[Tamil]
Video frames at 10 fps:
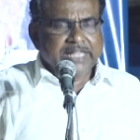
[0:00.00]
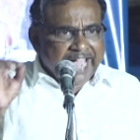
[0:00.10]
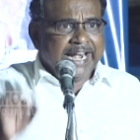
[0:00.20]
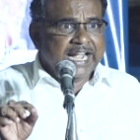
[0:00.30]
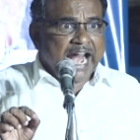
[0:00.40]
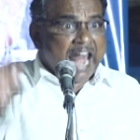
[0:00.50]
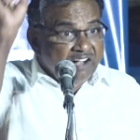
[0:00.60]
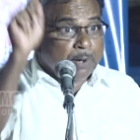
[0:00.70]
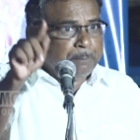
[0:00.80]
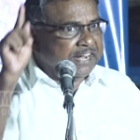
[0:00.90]
ஏனென்றால்
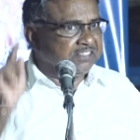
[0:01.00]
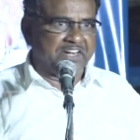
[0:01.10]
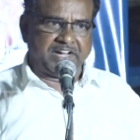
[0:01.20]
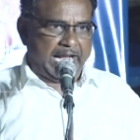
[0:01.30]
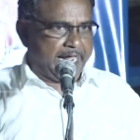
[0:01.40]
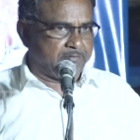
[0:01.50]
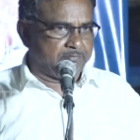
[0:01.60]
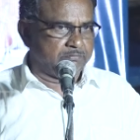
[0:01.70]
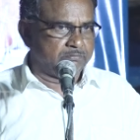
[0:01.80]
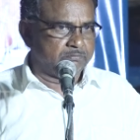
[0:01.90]
அவர் படித்திருக்கிறார்
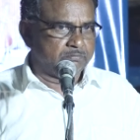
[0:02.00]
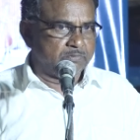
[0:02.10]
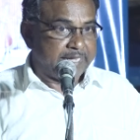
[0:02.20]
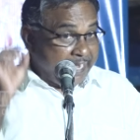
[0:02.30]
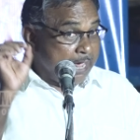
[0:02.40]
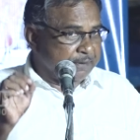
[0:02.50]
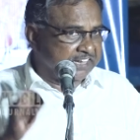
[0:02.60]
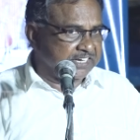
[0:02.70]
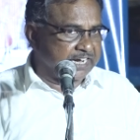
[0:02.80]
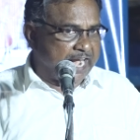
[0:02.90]
எதை
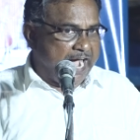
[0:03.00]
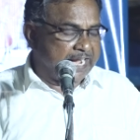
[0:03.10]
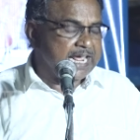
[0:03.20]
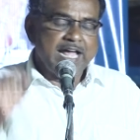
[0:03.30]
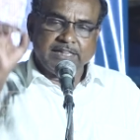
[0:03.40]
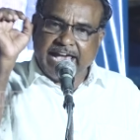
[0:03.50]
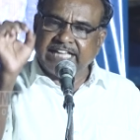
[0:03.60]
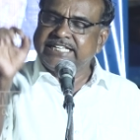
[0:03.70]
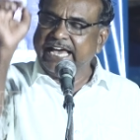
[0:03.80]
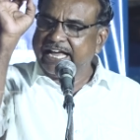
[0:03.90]
படித்திருக்கிறார்
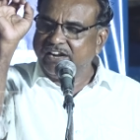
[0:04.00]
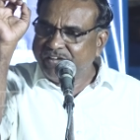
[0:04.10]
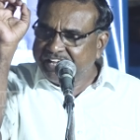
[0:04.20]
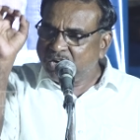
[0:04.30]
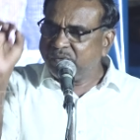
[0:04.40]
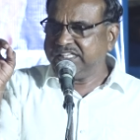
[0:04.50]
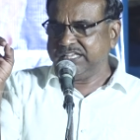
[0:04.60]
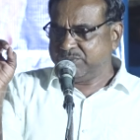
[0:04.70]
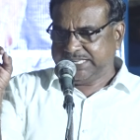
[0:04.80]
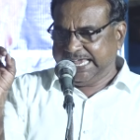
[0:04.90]
தேசிய கல்வி இருபது
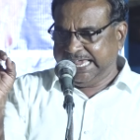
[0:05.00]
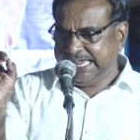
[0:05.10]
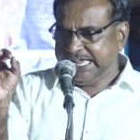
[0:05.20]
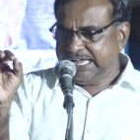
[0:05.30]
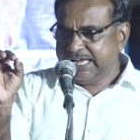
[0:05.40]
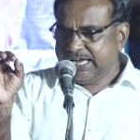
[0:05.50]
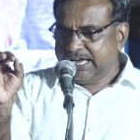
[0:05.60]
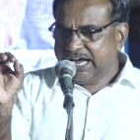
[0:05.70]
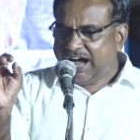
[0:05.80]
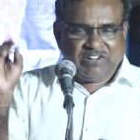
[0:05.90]
இருபதை
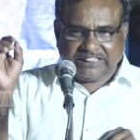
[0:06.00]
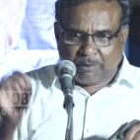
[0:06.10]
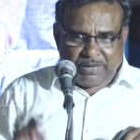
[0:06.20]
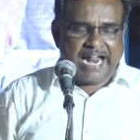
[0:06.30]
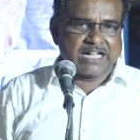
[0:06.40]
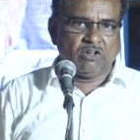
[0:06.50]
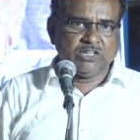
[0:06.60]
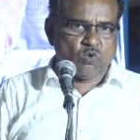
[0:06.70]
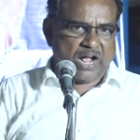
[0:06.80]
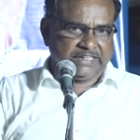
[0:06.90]
அவர் தமிழ்நாட்டில்
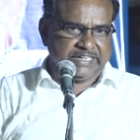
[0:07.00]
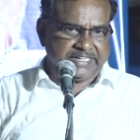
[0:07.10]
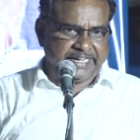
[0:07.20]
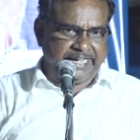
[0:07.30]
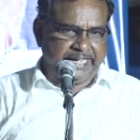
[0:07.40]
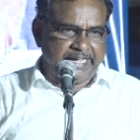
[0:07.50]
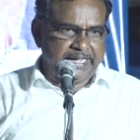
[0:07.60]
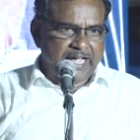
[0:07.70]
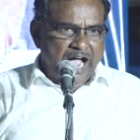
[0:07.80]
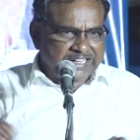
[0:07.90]
வந்து உட்கார்ந்துக்கிட்டு
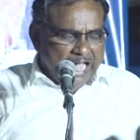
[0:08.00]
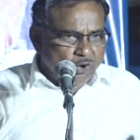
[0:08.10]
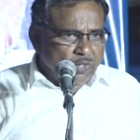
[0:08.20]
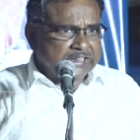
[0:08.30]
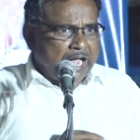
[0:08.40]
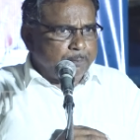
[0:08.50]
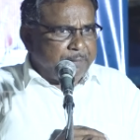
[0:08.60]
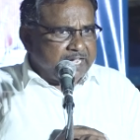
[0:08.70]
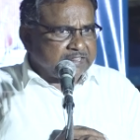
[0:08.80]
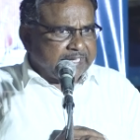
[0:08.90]
அந்த அறுபத்தாறு
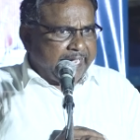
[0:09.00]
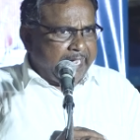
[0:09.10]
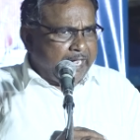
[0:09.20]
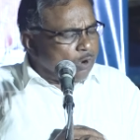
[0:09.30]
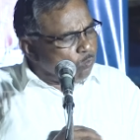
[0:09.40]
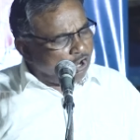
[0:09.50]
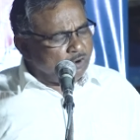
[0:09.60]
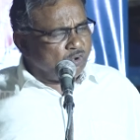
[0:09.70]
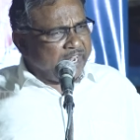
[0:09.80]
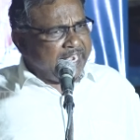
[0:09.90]
பக்கத்தை ஒரு
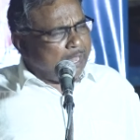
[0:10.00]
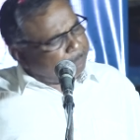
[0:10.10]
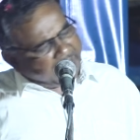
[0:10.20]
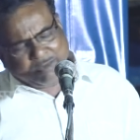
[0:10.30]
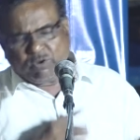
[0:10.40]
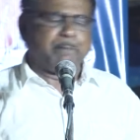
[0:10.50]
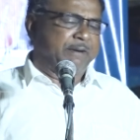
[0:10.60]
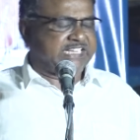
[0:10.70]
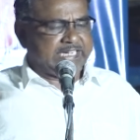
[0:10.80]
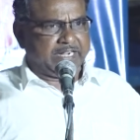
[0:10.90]
முறை இல்லை பல முறை
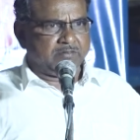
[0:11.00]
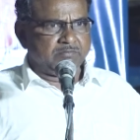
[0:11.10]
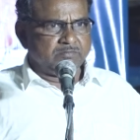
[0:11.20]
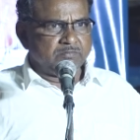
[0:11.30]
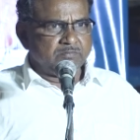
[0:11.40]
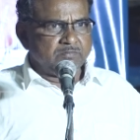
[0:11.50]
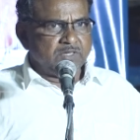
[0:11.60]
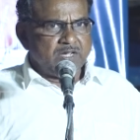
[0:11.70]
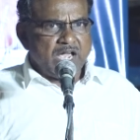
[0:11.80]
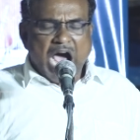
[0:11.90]
படித்தார்
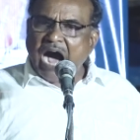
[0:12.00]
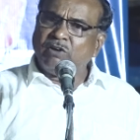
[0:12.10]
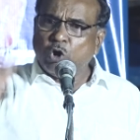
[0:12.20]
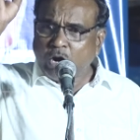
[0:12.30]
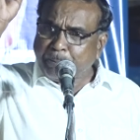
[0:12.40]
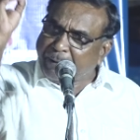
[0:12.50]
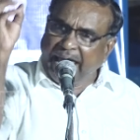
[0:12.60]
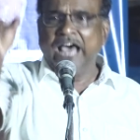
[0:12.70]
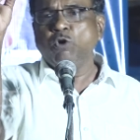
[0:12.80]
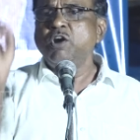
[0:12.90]
அவருக்கு ஒரு
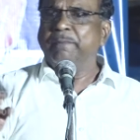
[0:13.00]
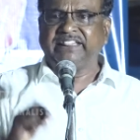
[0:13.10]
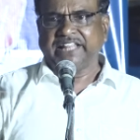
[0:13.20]
பேர் உண்மை